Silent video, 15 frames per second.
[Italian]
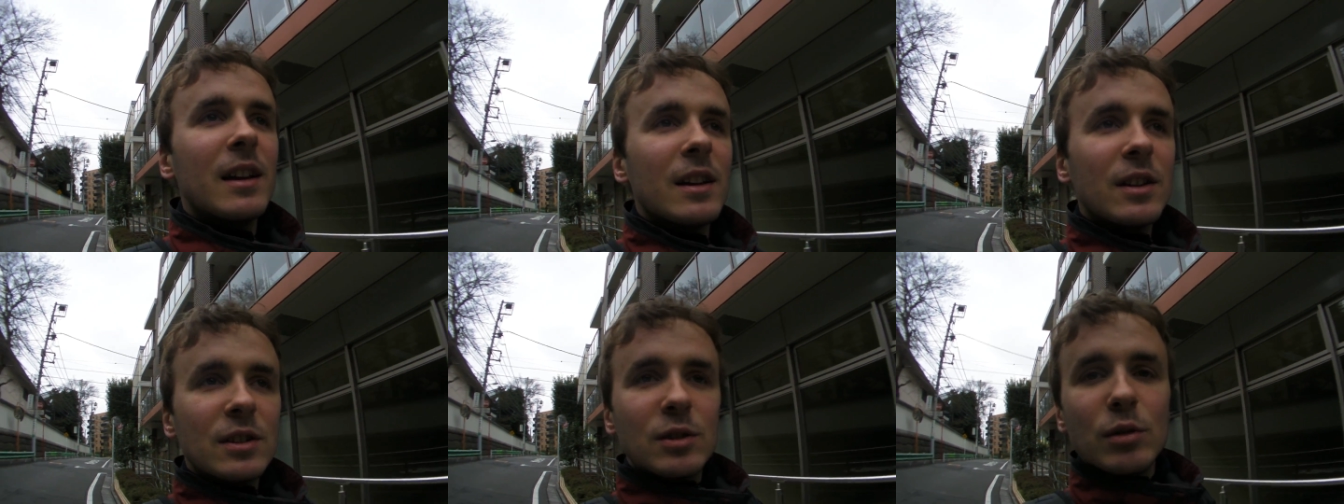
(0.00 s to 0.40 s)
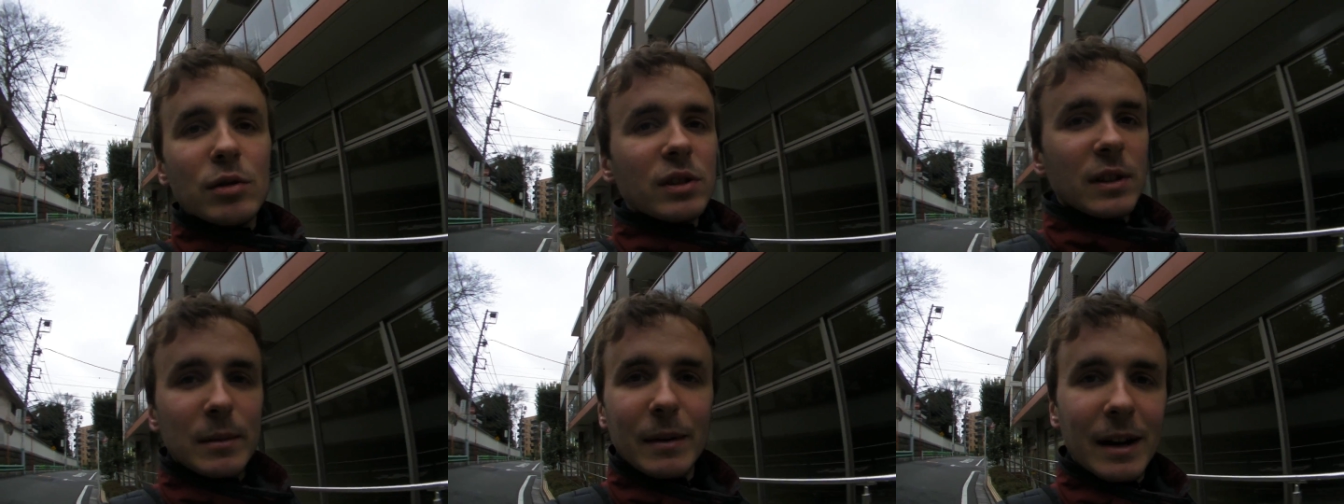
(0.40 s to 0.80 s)

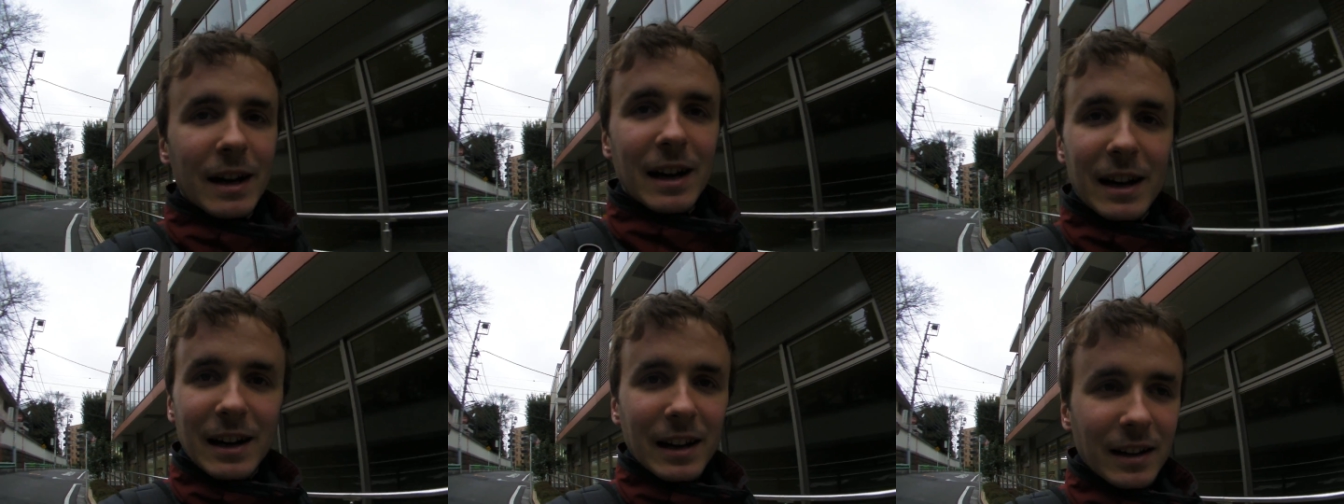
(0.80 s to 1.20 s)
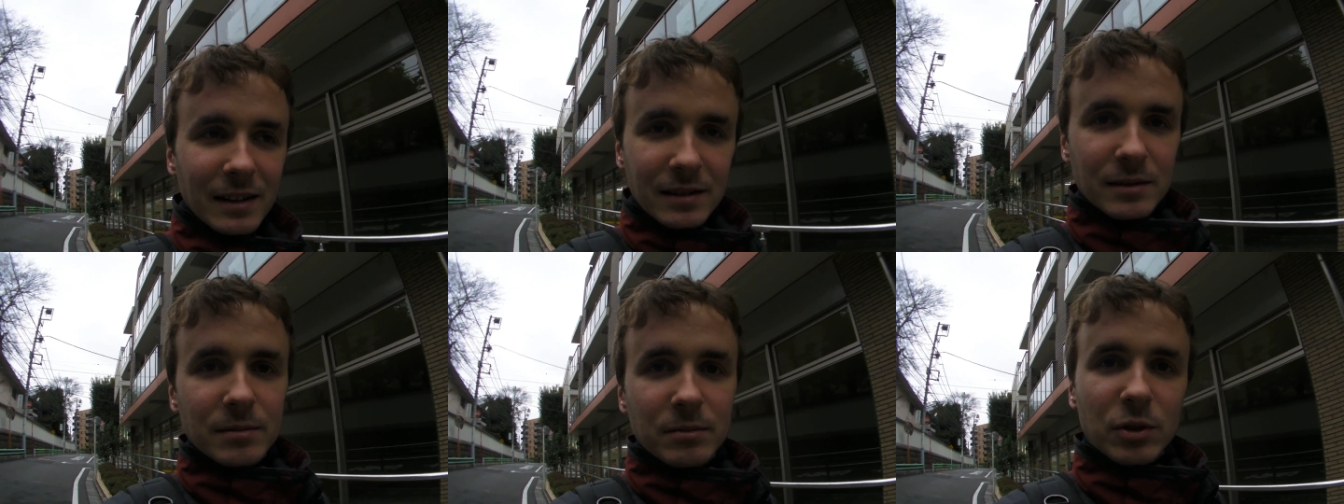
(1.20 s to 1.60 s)
scusa ma
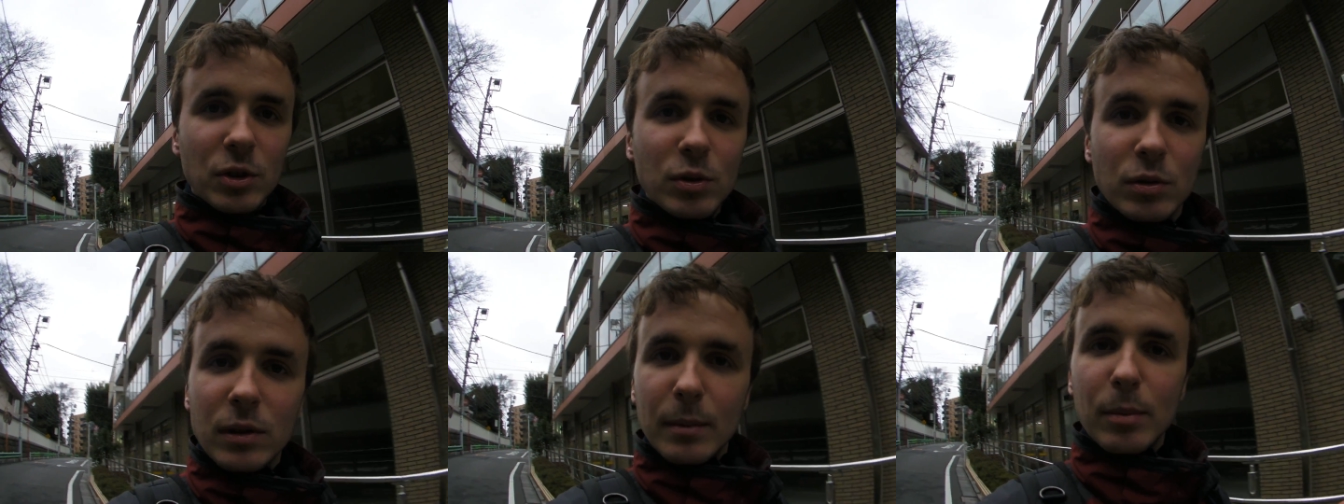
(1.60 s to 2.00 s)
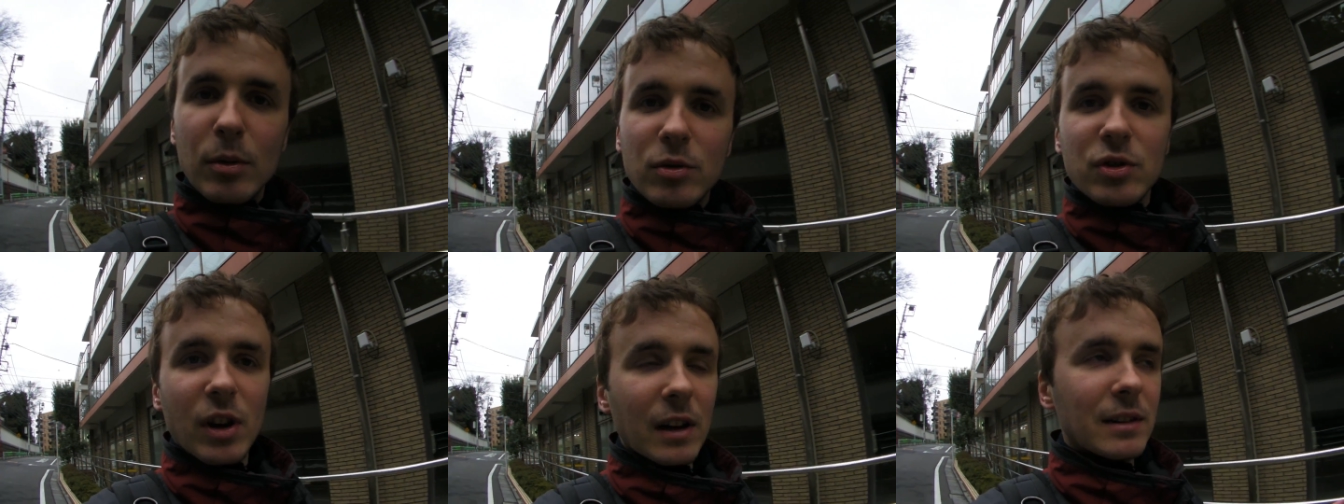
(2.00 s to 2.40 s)
sono tutte
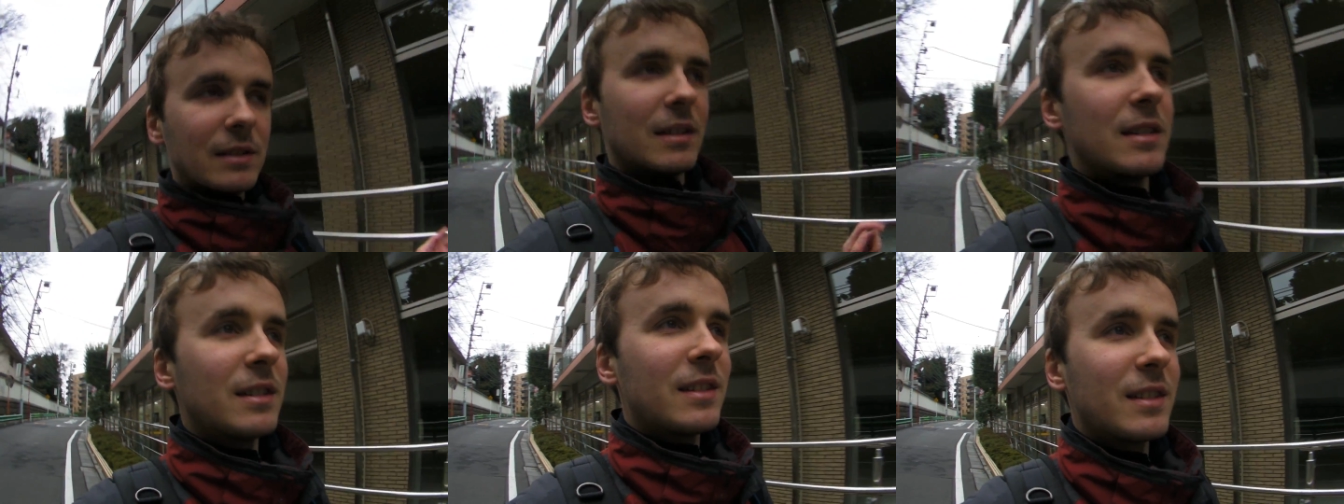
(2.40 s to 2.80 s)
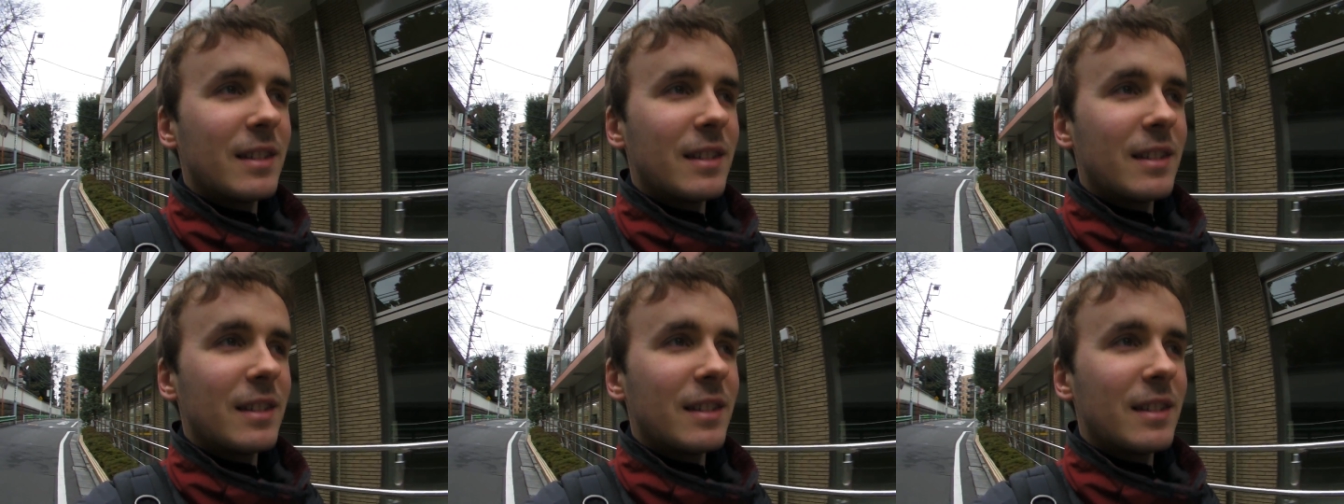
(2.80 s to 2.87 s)
bruciate.